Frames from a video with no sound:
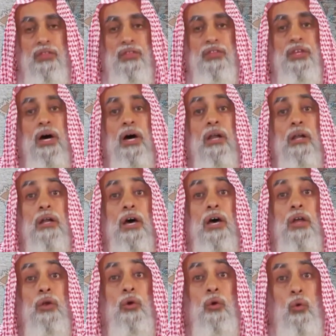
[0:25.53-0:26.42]
أذكار
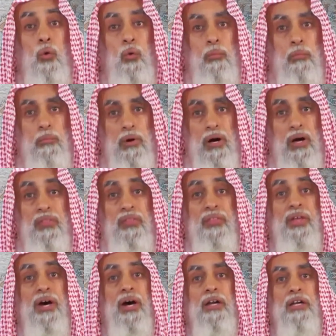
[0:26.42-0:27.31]
النوم
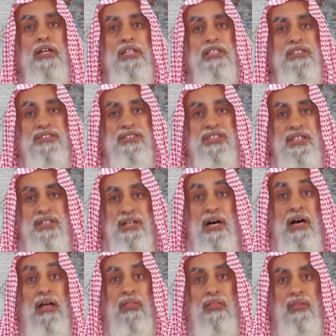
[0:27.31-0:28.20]
أذكار
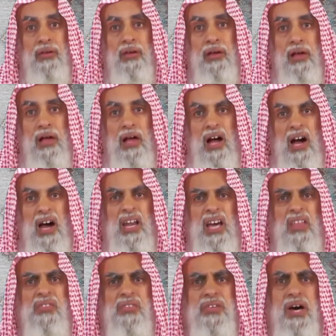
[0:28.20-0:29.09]
الاستيقاظ
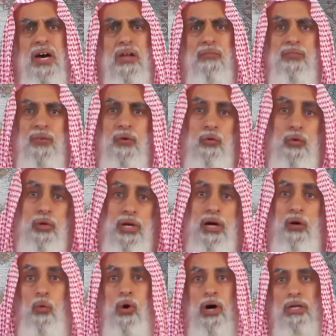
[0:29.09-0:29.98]
الأذكار في كل
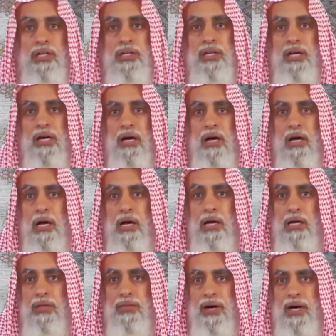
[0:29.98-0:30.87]
أحوالنا
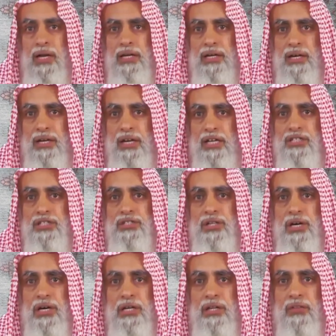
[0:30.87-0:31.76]
لذلك
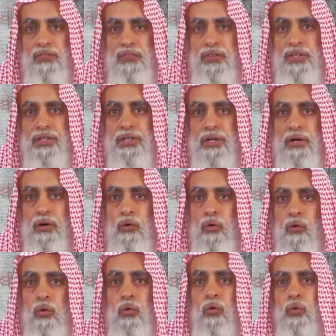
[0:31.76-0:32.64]
نجد أن الذكر
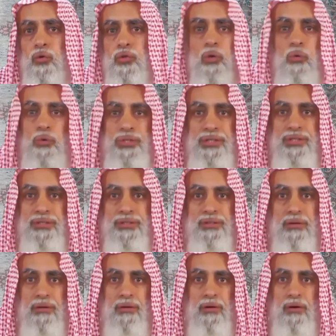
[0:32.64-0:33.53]
كله توحيد
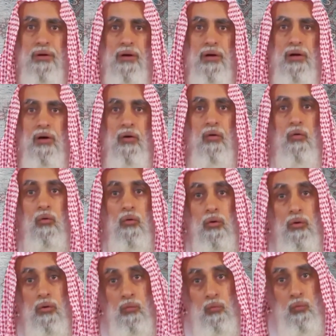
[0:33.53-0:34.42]

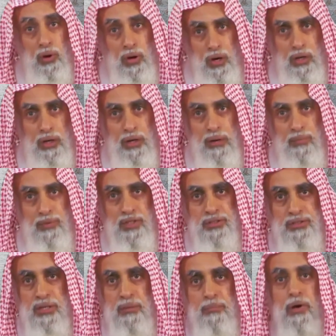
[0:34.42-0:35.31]
وقال النبي
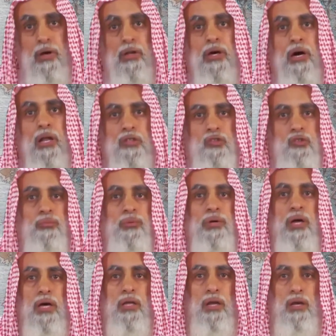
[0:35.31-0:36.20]
صلى الله عليه وسلم من قال
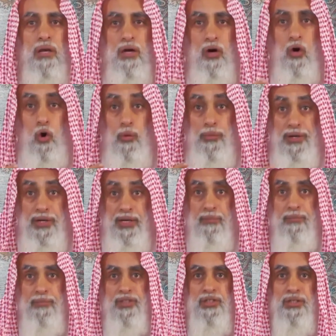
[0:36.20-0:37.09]
سبحان الله
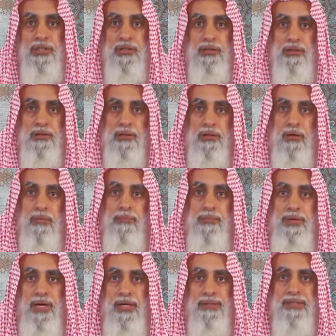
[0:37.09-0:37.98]
وبحمده
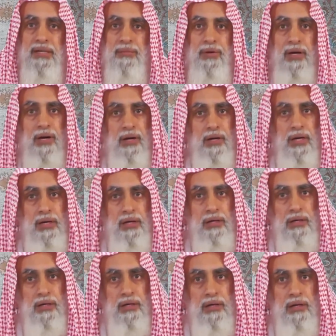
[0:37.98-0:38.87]
مئة مرة